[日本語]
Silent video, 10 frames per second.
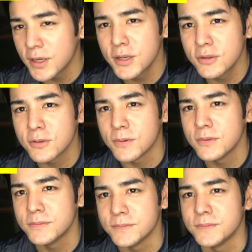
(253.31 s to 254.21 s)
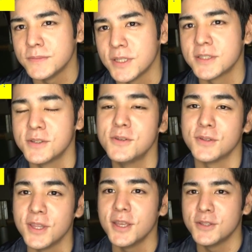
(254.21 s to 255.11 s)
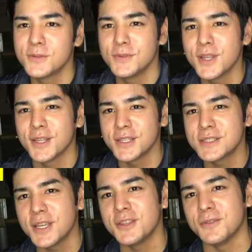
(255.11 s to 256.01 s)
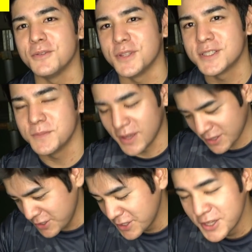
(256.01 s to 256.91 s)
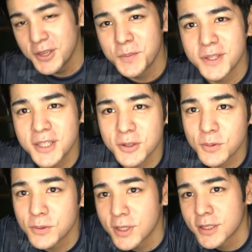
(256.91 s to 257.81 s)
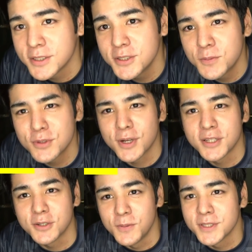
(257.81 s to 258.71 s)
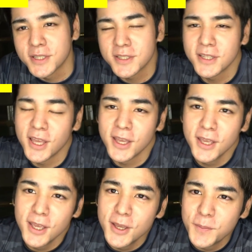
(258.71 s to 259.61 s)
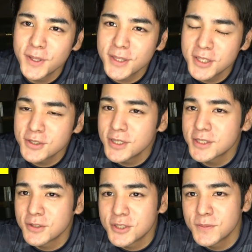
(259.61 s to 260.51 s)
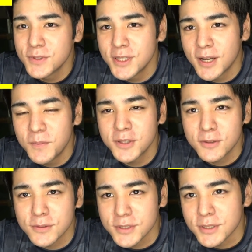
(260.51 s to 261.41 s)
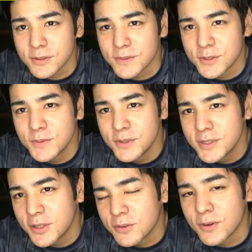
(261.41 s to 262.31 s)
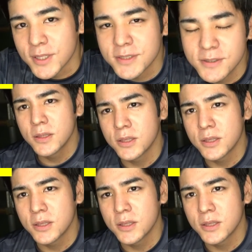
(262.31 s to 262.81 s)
やれると思う。っていうね、自分に話したいっていうところです。まあ、まあ、ただ、なんか全然面白くない話でごめんなさいですね。まあ、単純にその自分に頑張ってほしいっていう、自分での動画です。